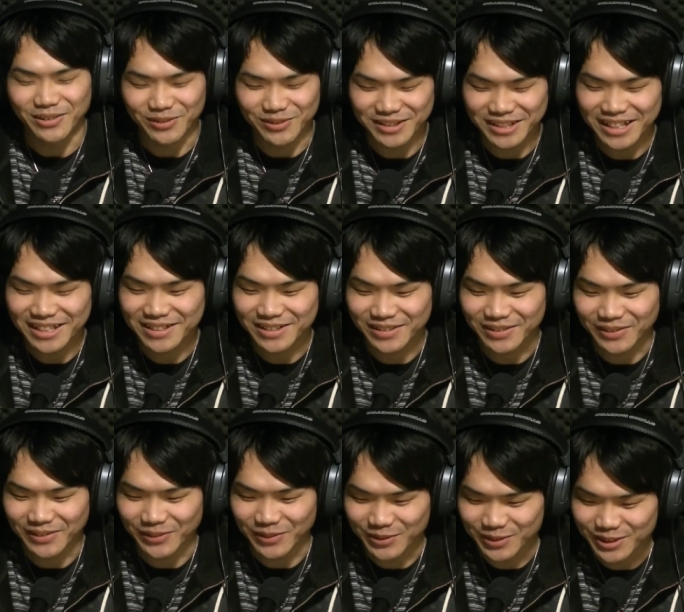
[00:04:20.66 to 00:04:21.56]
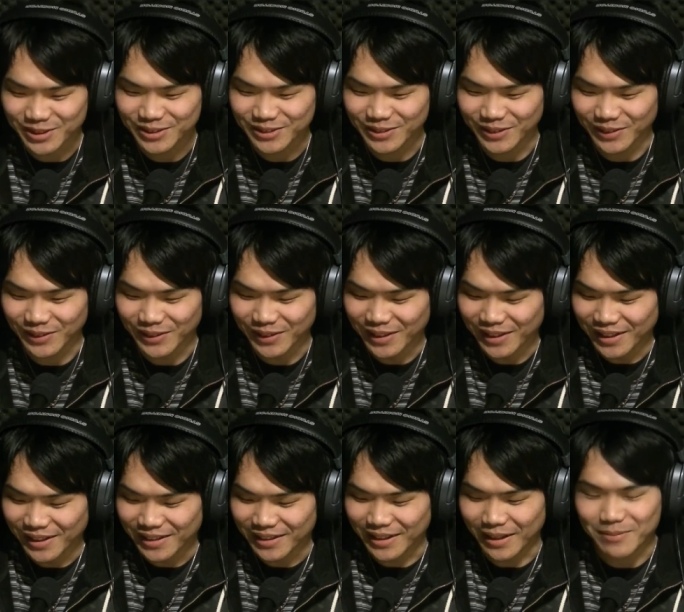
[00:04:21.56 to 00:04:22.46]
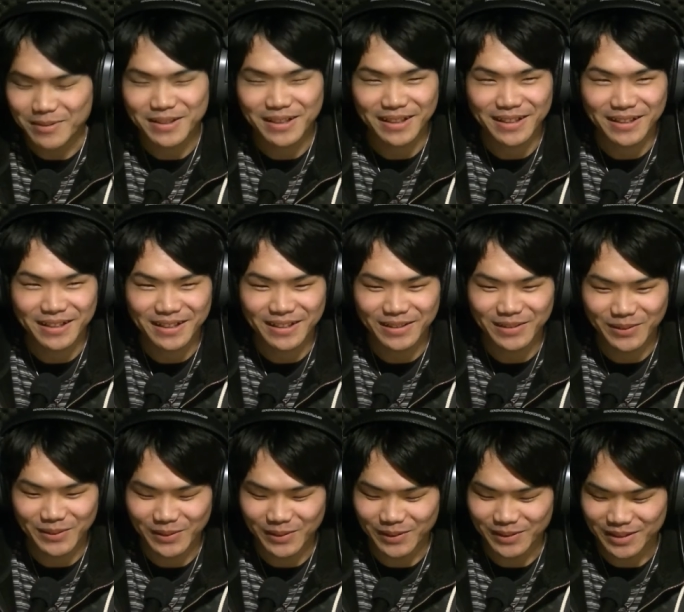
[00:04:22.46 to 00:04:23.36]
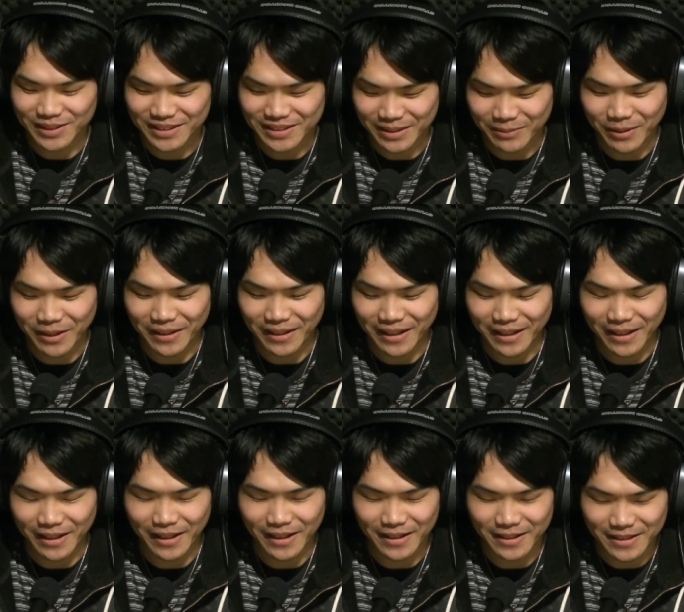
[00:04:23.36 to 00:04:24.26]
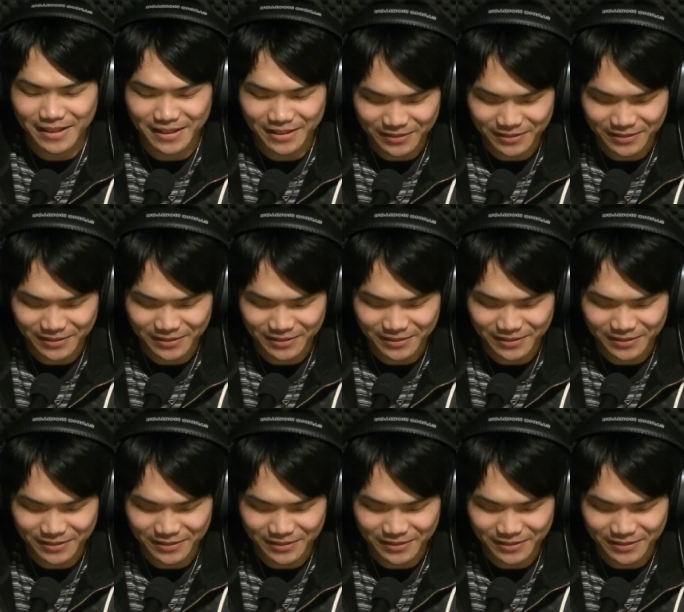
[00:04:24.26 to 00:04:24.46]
このジャスト50の旅先を決めて